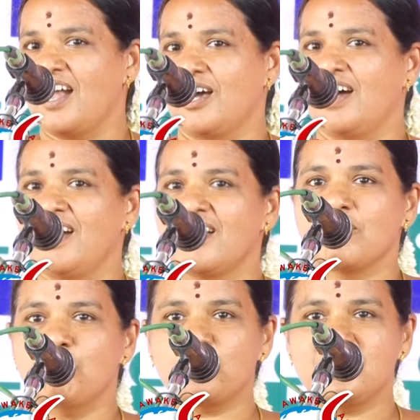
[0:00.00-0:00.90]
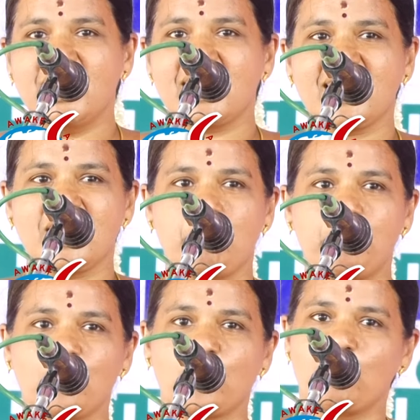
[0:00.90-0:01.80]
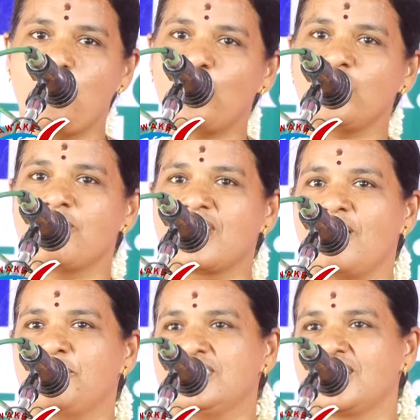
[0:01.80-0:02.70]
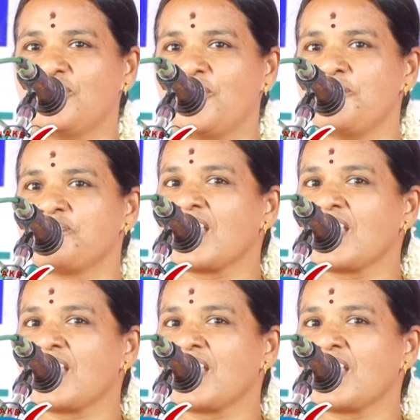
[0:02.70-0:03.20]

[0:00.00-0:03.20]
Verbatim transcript: ஆனால் புத்தருக்கு எப்படி ஒரு போதி மரம் அமைஞ்சதோ